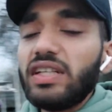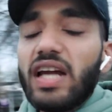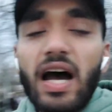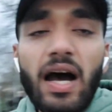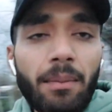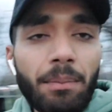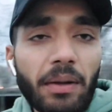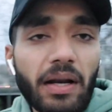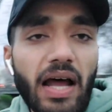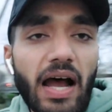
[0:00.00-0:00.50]

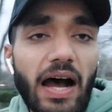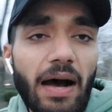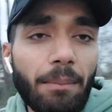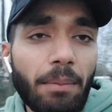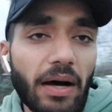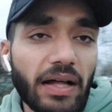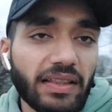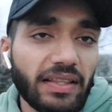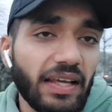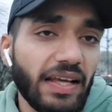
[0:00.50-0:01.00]
यहाँ पर
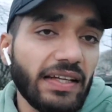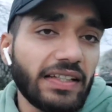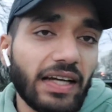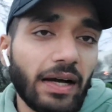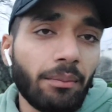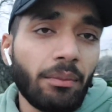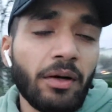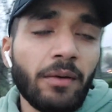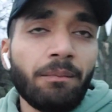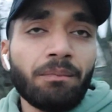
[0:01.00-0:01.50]
आप आते हैं
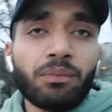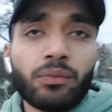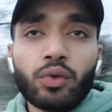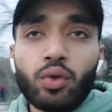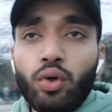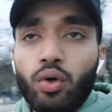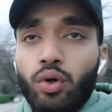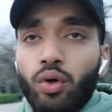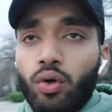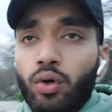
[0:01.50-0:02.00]
जब
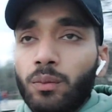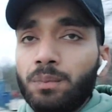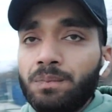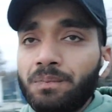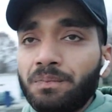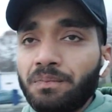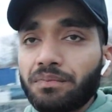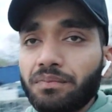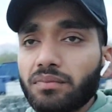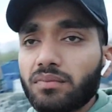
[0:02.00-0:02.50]
तो
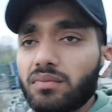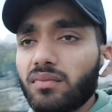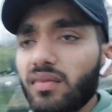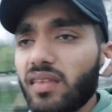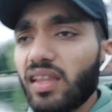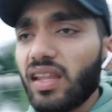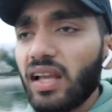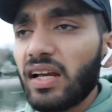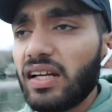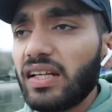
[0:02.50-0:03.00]

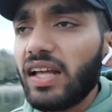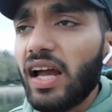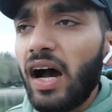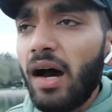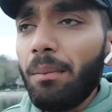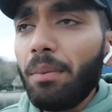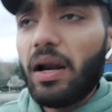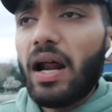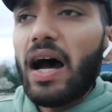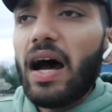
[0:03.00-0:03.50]

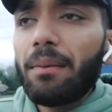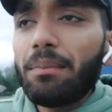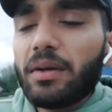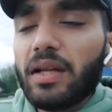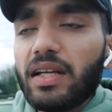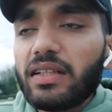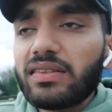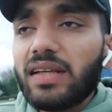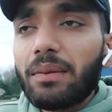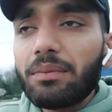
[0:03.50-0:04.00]
यहाँ पर
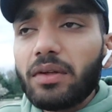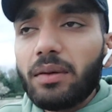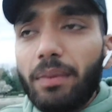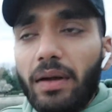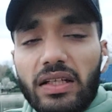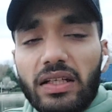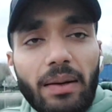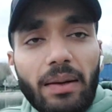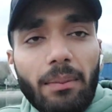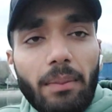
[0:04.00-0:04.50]
आपने सबसे
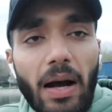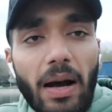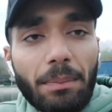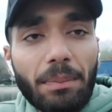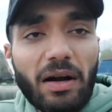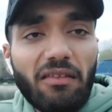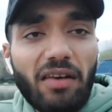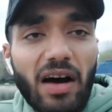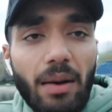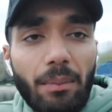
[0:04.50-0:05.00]
पहले जब
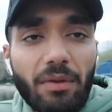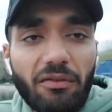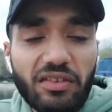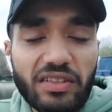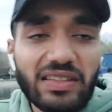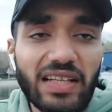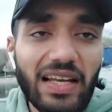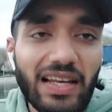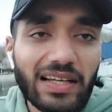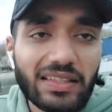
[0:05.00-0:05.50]
आपका वहाँ पे
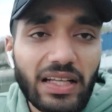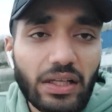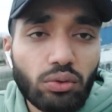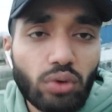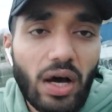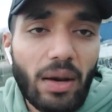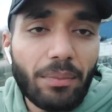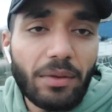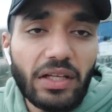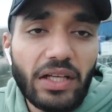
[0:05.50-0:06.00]
वीज़ा लगता है
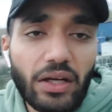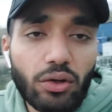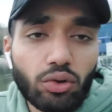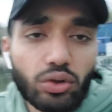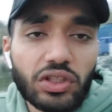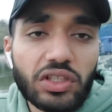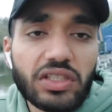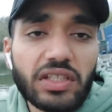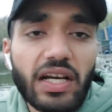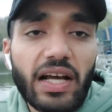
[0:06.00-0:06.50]
तो आपने ये
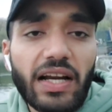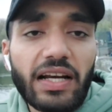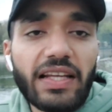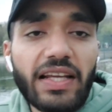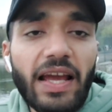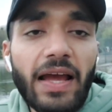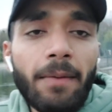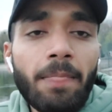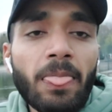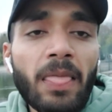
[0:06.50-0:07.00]
कोशिश
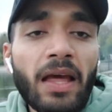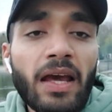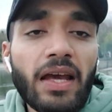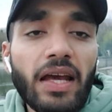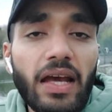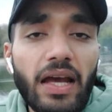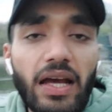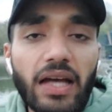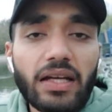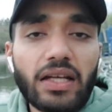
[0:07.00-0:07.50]
करनी है
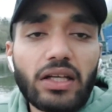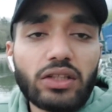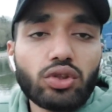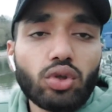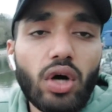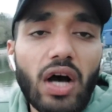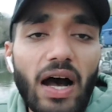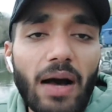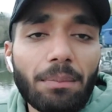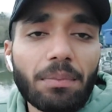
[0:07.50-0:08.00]
कि
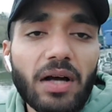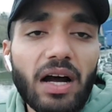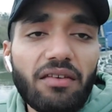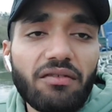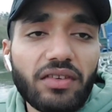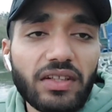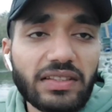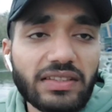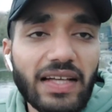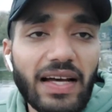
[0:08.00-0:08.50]
जो आपका
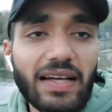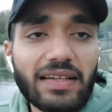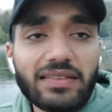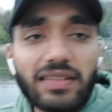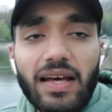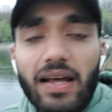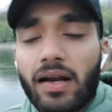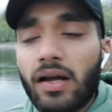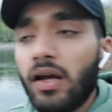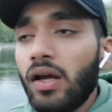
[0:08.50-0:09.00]
वीज़ा है
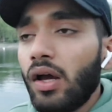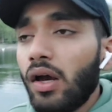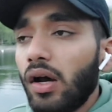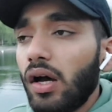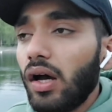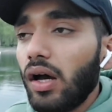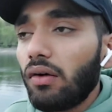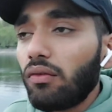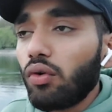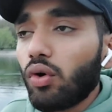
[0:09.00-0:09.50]
सर
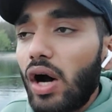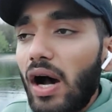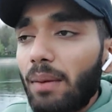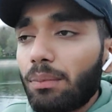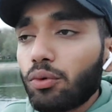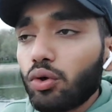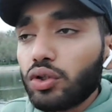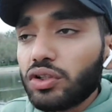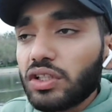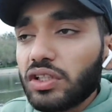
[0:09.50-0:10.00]
वो
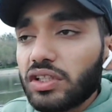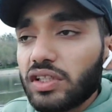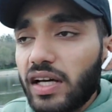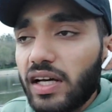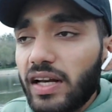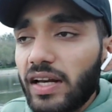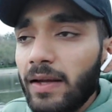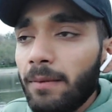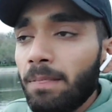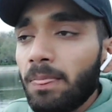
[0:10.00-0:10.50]
आप कोशिश
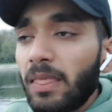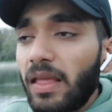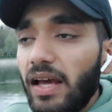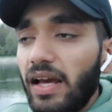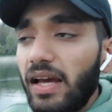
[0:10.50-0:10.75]
करें